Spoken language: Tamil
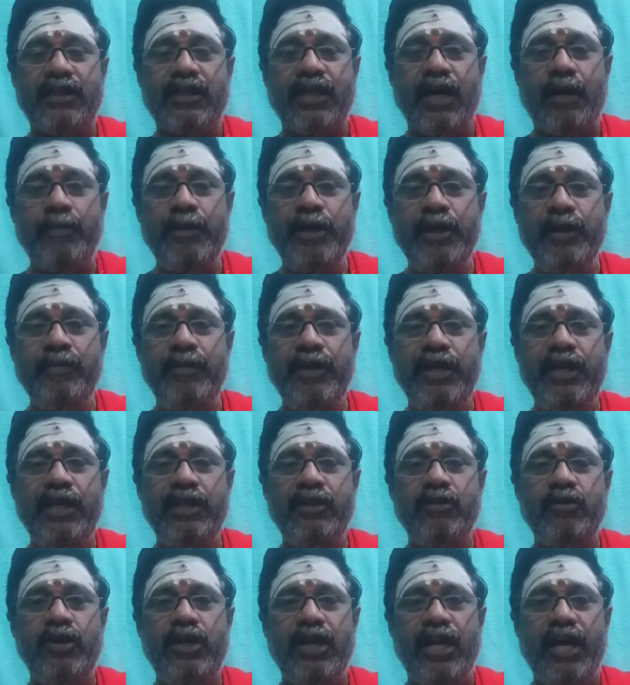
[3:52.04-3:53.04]
தமிழ்
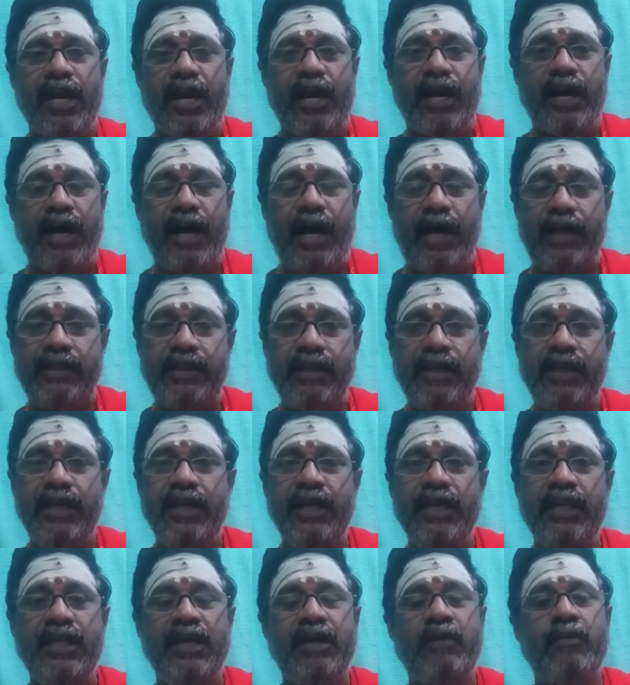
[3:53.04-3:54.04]
மீதுள்ள
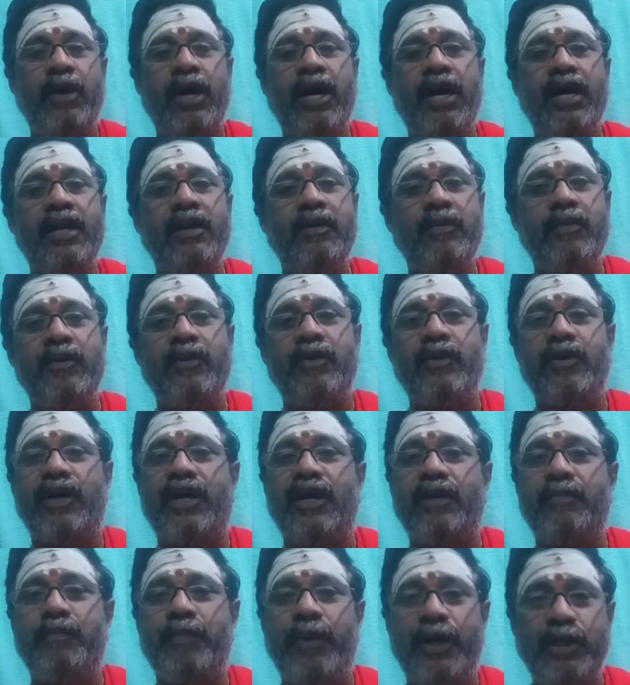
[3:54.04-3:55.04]
அதீதமான ஒரு
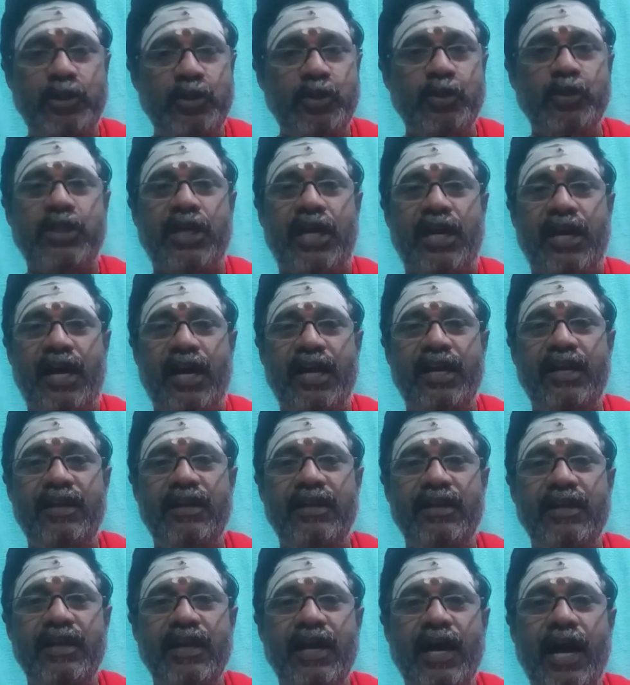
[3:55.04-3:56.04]
பற்றுதலால்
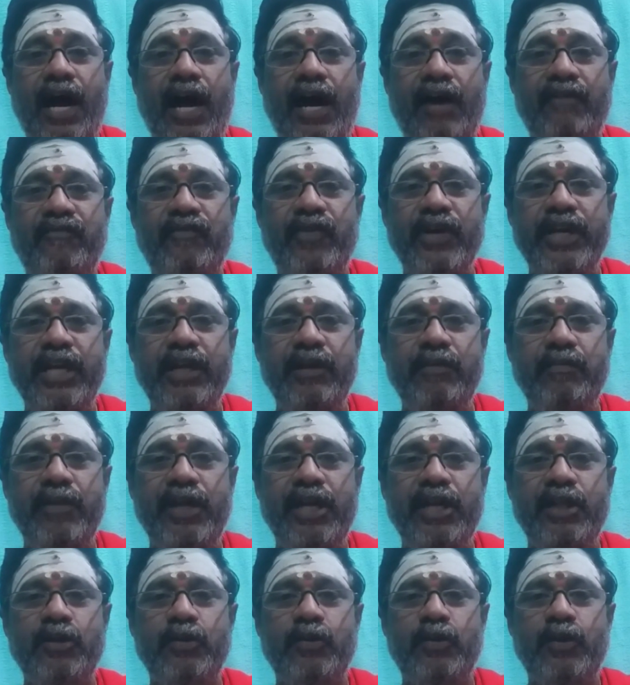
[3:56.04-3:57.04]
அவ்வையின்
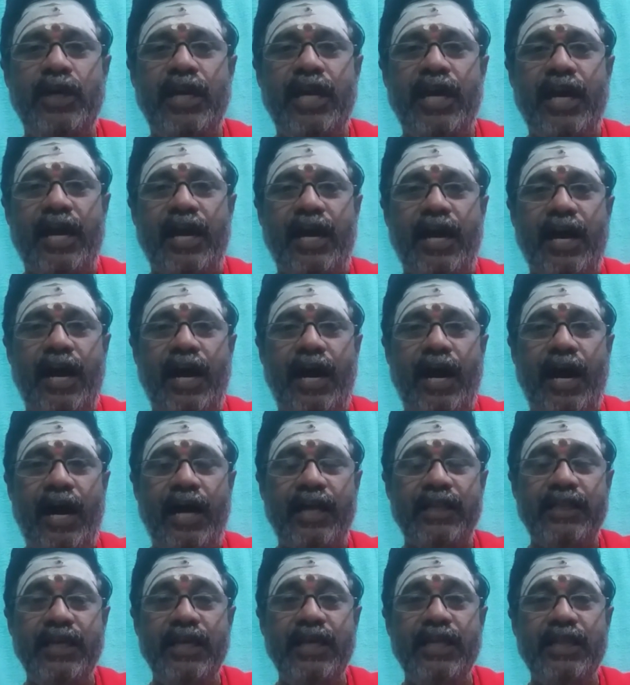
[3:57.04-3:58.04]
மீது உள்ள
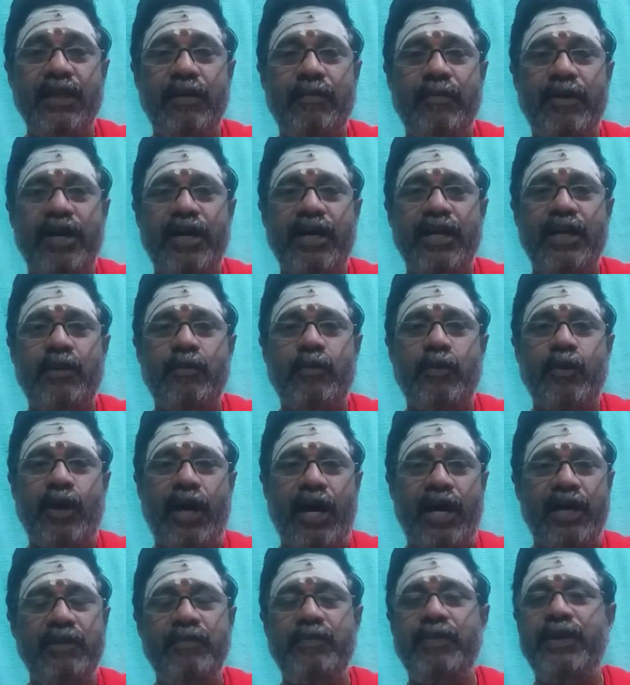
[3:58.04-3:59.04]
அதீதமான ஒரு
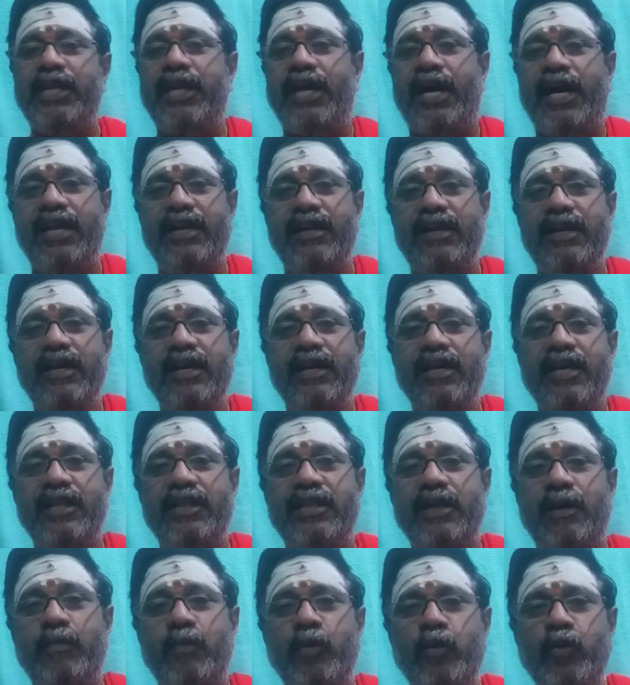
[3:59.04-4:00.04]
அன்பினால்
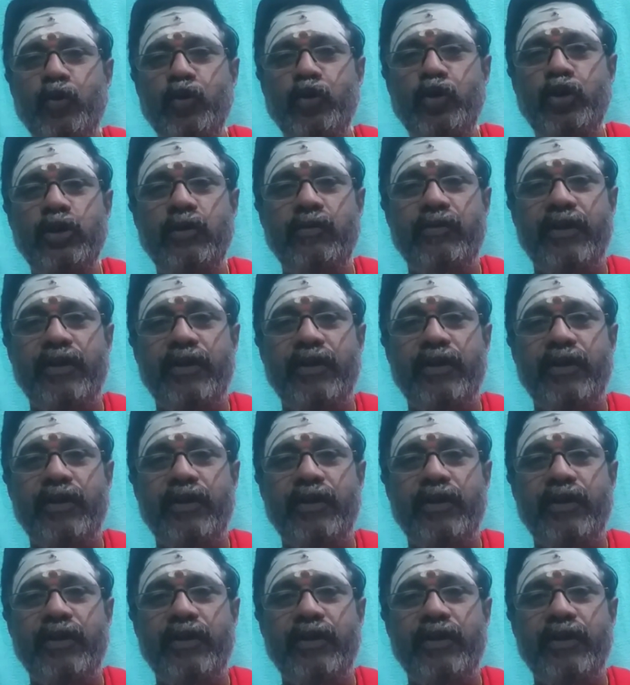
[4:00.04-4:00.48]
இந்த மூன்று